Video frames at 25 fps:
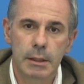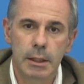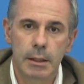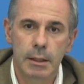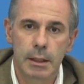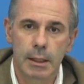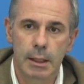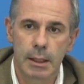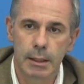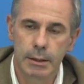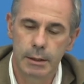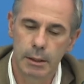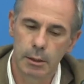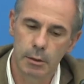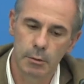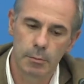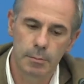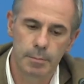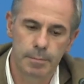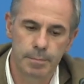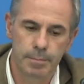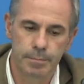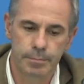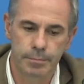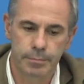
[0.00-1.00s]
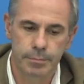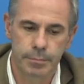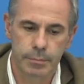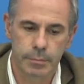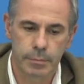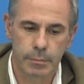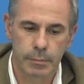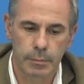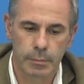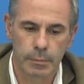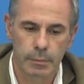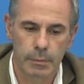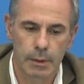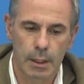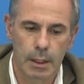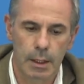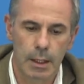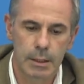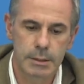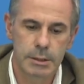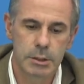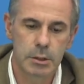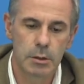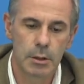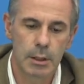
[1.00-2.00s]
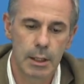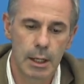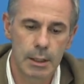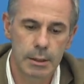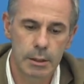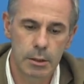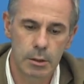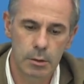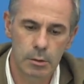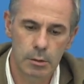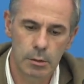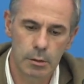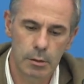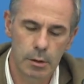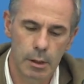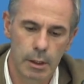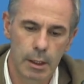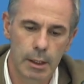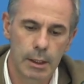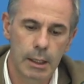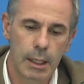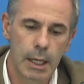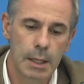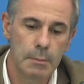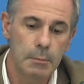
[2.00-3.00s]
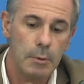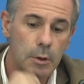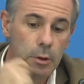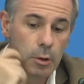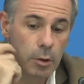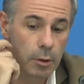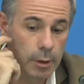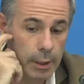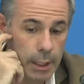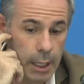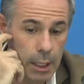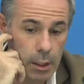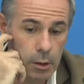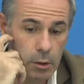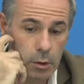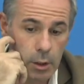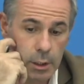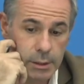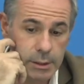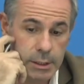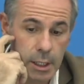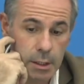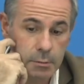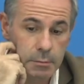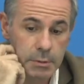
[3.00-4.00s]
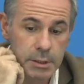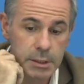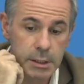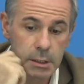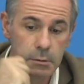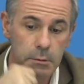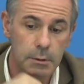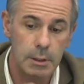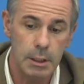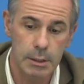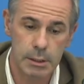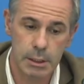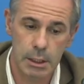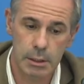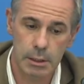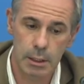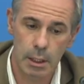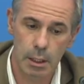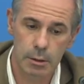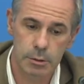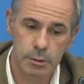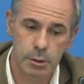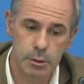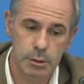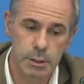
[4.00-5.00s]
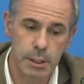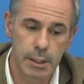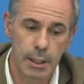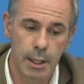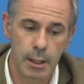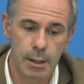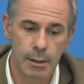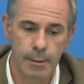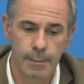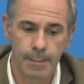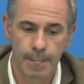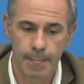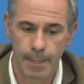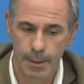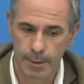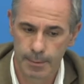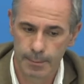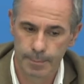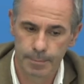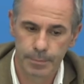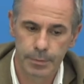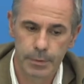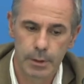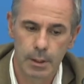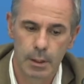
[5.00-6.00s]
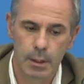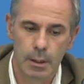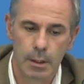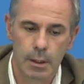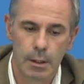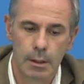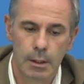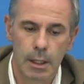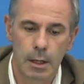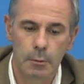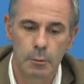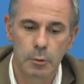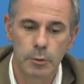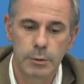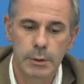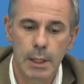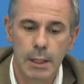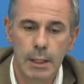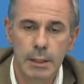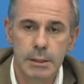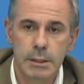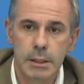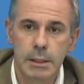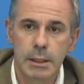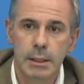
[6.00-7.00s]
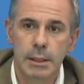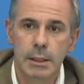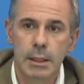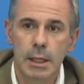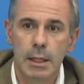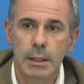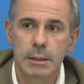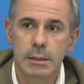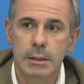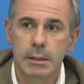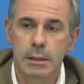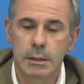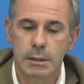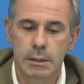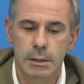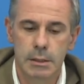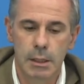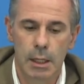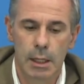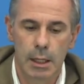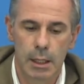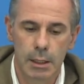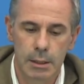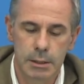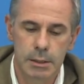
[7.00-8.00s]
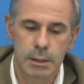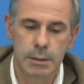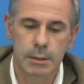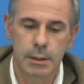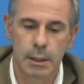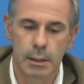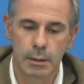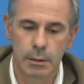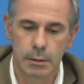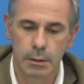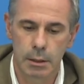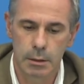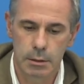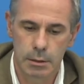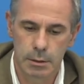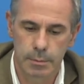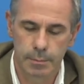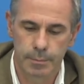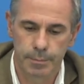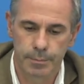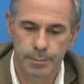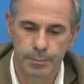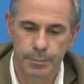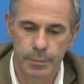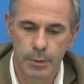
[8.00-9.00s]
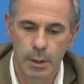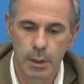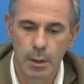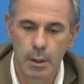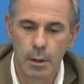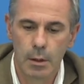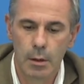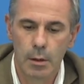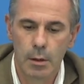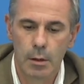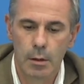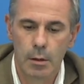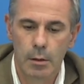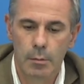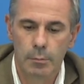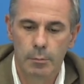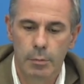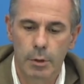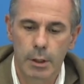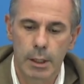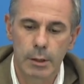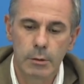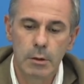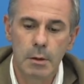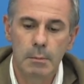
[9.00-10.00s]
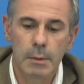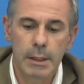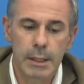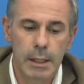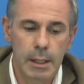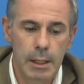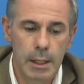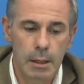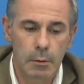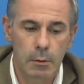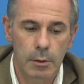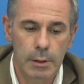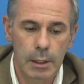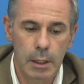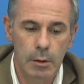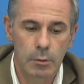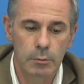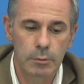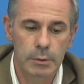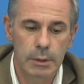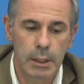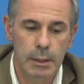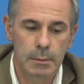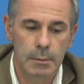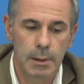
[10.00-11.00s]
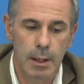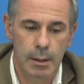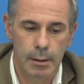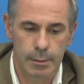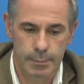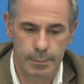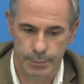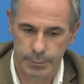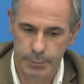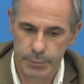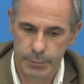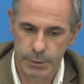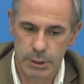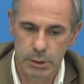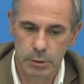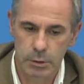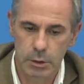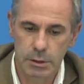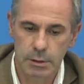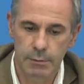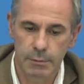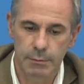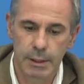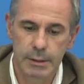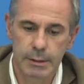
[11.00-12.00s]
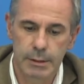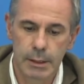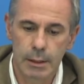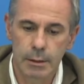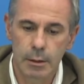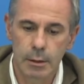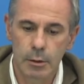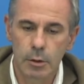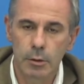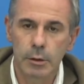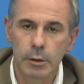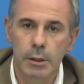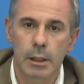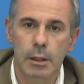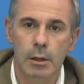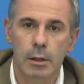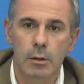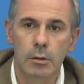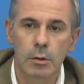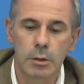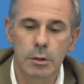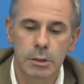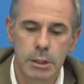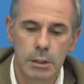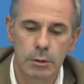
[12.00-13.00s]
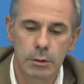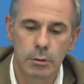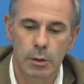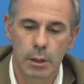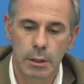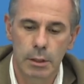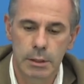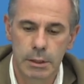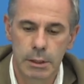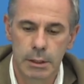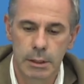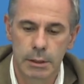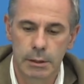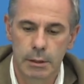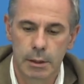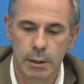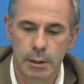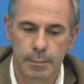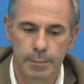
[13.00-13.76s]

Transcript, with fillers: de género. Ha sido el año en que hemos logrado hacer visible a la sociedad las brutales inequidades existentes. Porque no hay manera de abordar un tema no es enfrentándolo y reconociendo que existe.